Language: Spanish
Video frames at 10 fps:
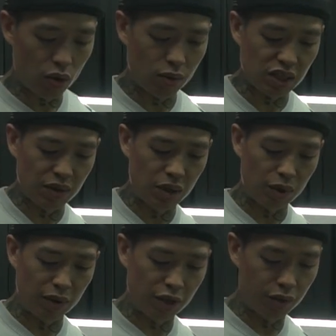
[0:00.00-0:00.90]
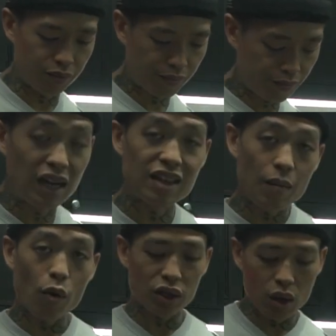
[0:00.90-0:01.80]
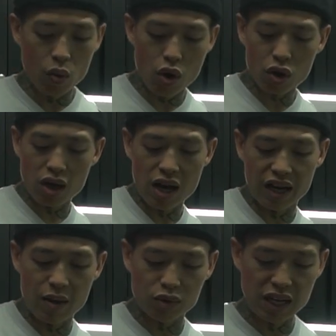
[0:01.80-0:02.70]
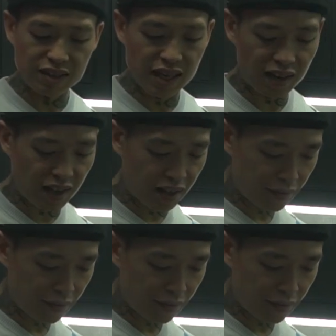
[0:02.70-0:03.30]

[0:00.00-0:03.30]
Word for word: lo vamos a meter primero. Calentamos bien el wok, agregamos el aceite